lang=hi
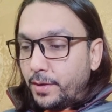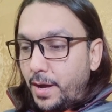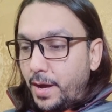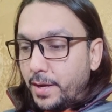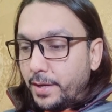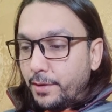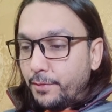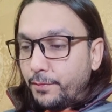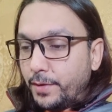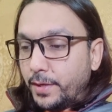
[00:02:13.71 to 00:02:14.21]

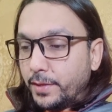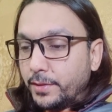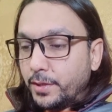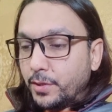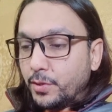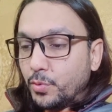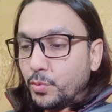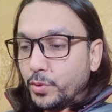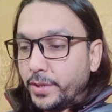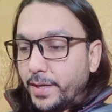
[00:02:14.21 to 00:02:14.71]
आगे
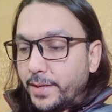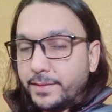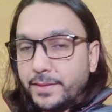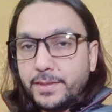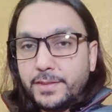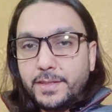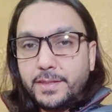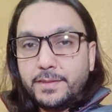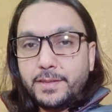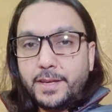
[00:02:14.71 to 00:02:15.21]
फर्दर तो कोई
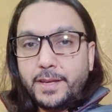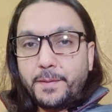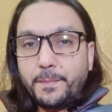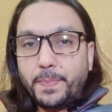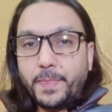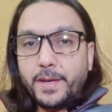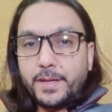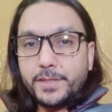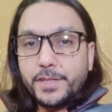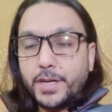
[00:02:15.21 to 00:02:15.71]
ऐसी
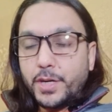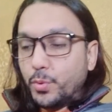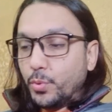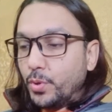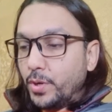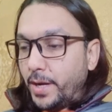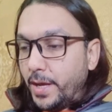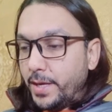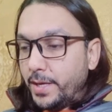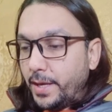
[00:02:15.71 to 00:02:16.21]
चीज़ें
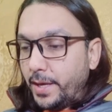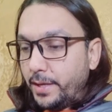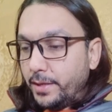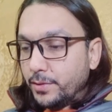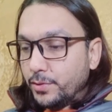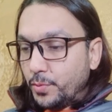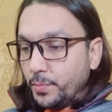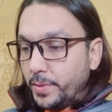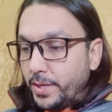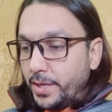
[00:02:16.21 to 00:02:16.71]
शेड्यूल नहीं है
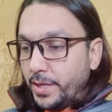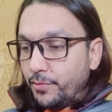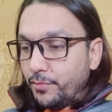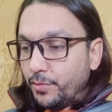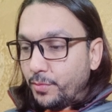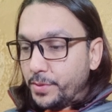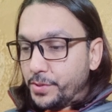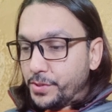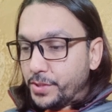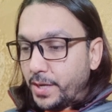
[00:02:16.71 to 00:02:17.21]
जो मेरी
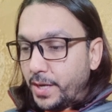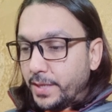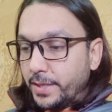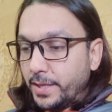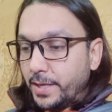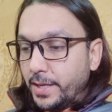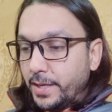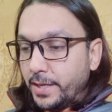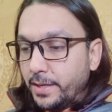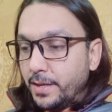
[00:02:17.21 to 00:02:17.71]
इन्फॉर्मेशन आई
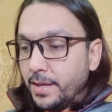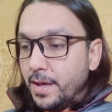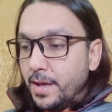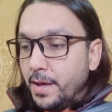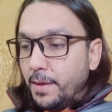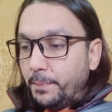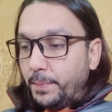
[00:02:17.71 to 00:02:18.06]
है लेकिन